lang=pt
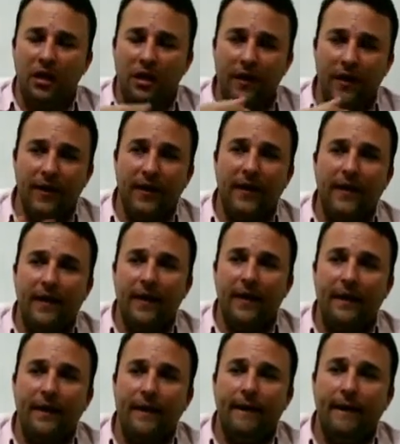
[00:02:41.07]

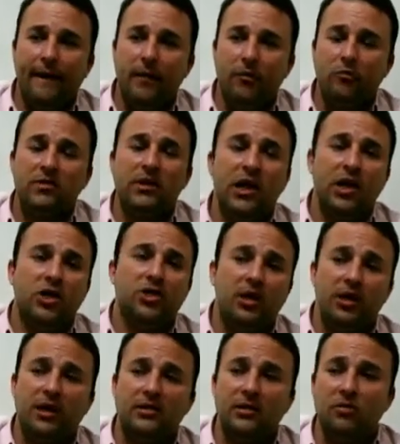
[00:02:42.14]
é, é, nos deixa,
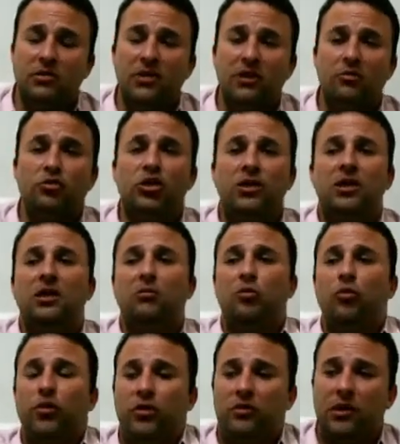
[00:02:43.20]
quer dizer, nos angustia
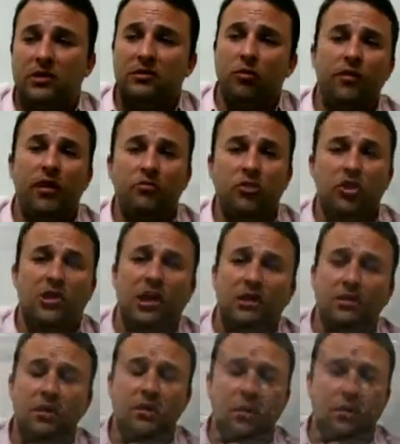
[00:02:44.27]
muito. Quer dizer, o governo do
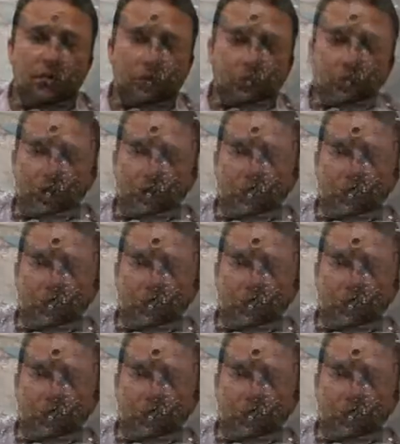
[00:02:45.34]
Estado, que teve uma